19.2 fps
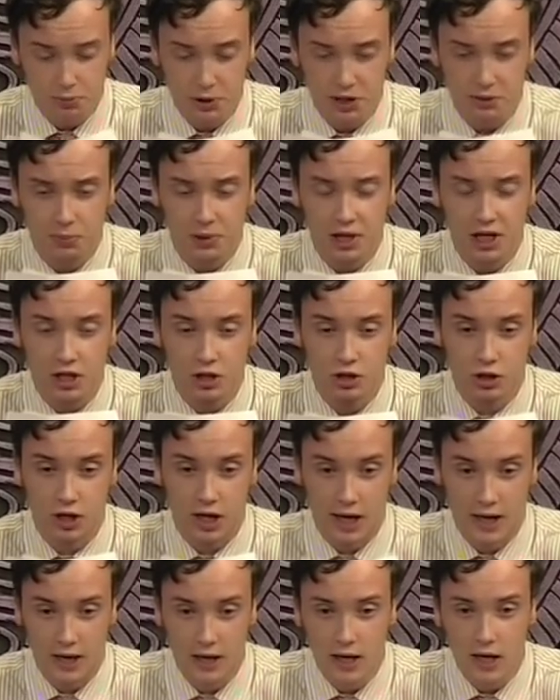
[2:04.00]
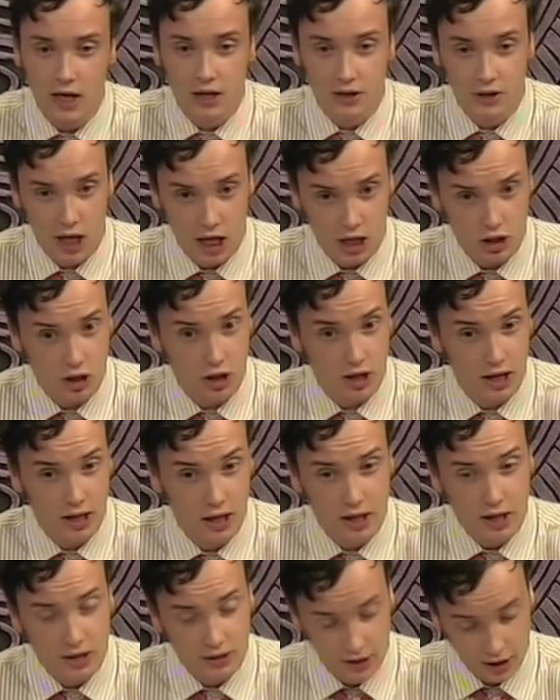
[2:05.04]
быть ближе, даже
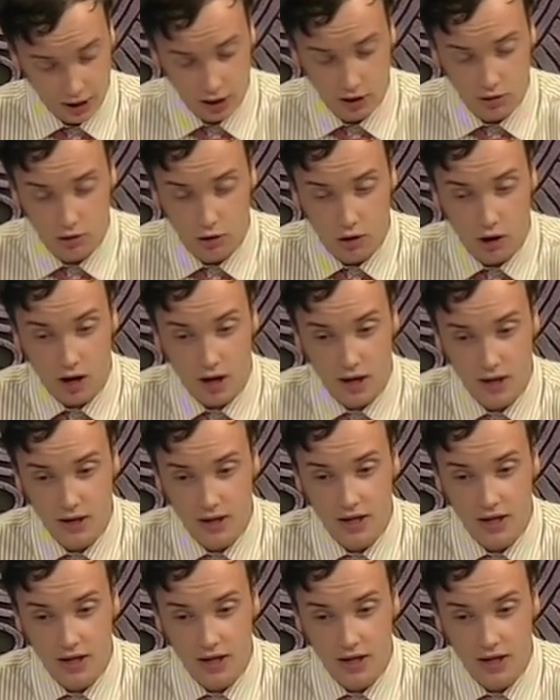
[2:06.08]
далеко.